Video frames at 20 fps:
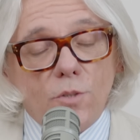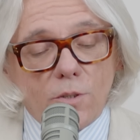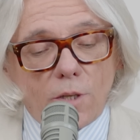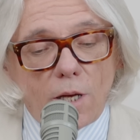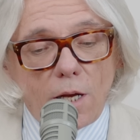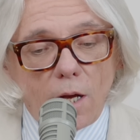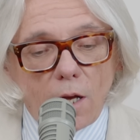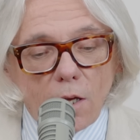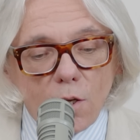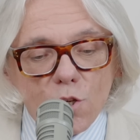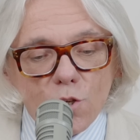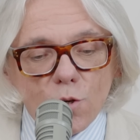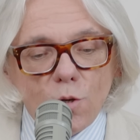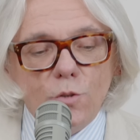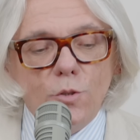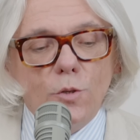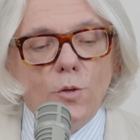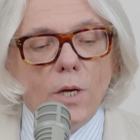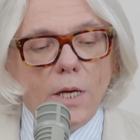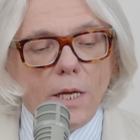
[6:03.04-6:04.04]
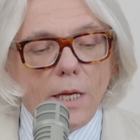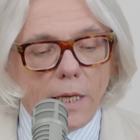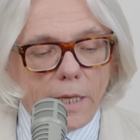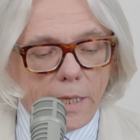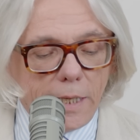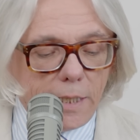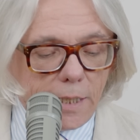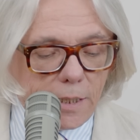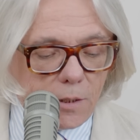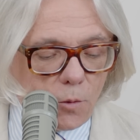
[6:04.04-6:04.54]
entre un Richelieu
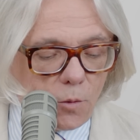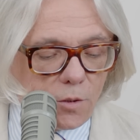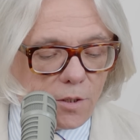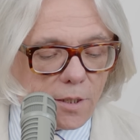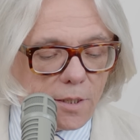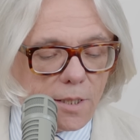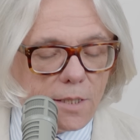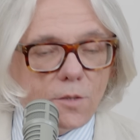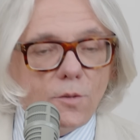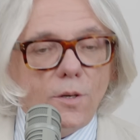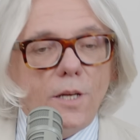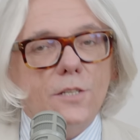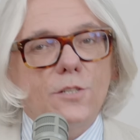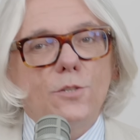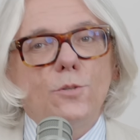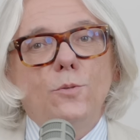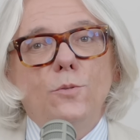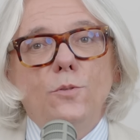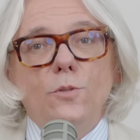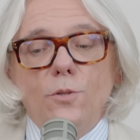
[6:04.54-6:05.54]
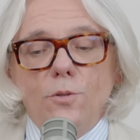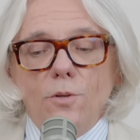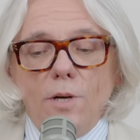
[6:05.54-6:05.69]
et un autre, c'est dans la zone de